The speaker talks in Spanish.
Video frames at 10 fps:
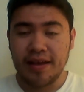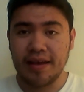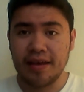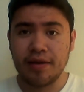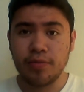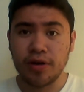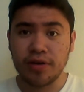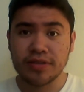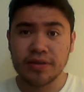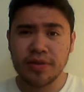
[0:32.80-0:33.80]
Eh,
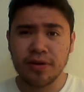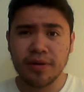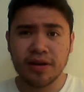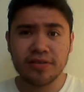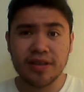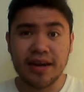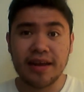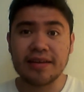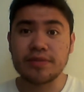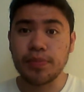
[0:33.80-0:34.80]
bueno, este video va a
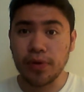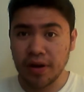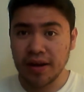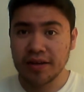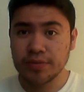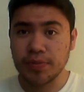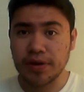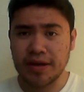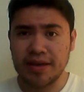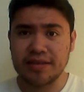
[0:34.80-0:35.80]
contener spoilers
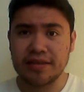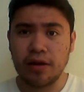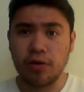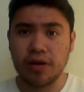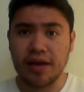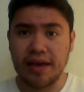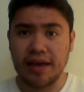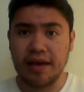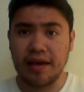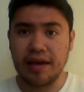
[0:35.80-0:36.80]
porque es de lo
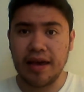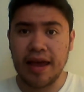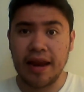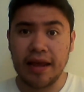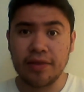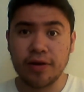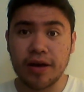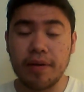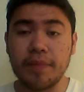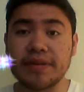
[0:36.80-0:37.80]
que he leído
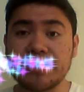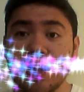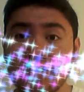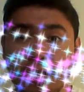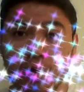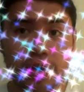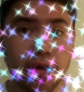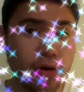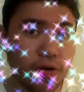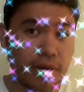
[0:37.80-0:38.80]
que va a pasar, de lo que
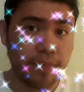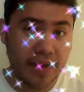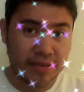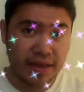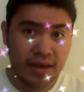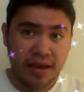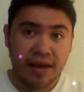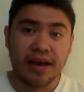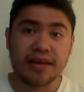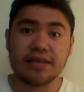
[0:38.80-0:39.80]
yo creo que pase.
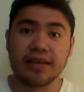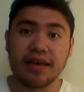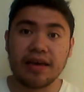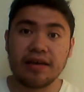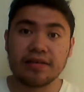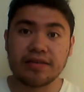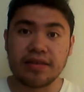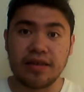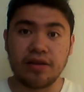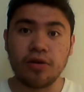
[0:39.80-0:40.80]
Así que
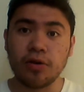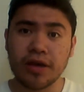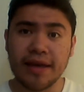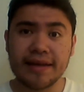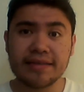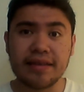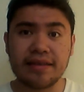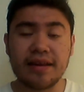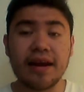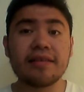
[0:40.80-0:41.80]
si no quieres
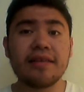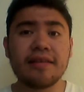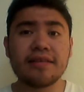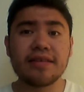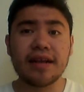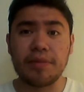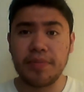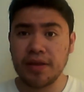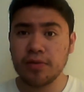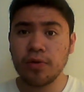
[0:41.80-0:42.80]
enterarte antes del
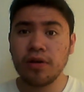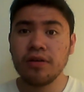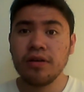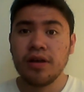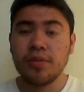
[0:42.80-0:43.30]
capítulo,